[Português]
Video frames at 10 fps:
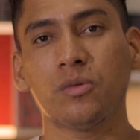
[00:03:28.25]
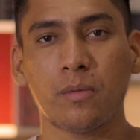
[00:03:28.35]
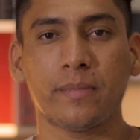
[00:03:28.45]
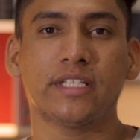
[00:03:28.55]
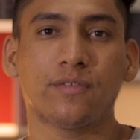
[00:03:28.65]
no
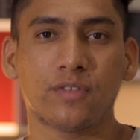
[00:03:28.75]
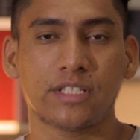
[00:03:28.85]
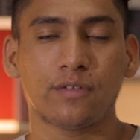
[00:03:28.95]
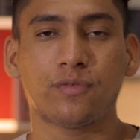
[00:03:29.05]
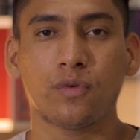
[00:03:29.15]
momento que
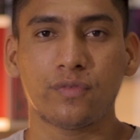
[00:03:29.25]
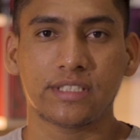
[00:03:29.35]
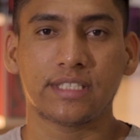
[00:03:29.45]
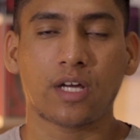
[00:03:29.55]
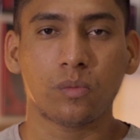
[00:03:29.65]
você for
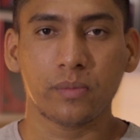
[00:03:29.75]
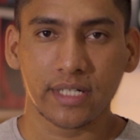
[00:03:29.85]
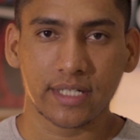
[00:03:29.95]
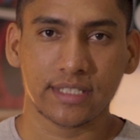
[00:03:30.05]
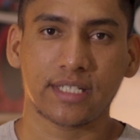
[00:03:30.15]
visitar o
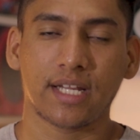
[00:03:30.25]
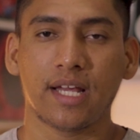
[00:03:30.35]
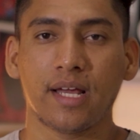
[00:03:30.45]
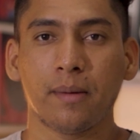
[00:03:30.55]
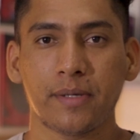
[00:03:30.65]
Mirante.
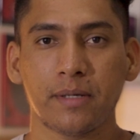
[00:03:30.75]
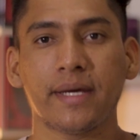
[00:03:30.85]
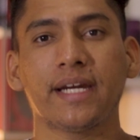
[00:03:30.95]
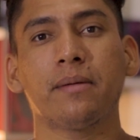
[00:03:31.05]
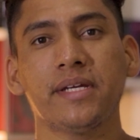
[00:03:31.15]

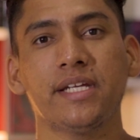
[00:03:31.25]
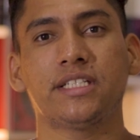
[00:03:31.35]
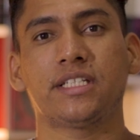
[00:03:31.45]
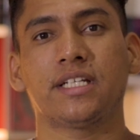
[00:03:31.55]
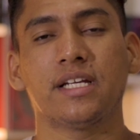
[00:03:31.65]

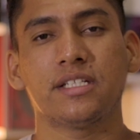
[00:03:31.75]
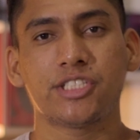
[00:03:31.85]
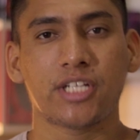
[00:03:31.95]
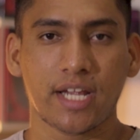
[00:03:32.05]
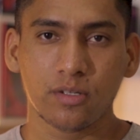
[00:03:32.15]
Primeiramente,
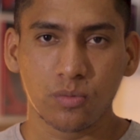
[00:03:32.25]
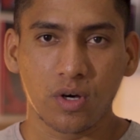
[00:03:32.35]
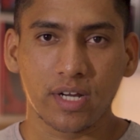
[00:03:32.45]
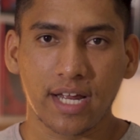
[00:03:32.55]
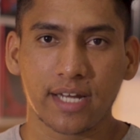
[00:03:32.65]
chegue no
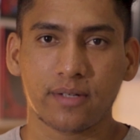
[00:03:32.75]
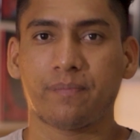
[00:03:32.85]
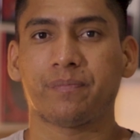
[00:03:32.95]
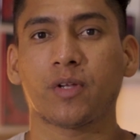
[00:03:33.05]
horário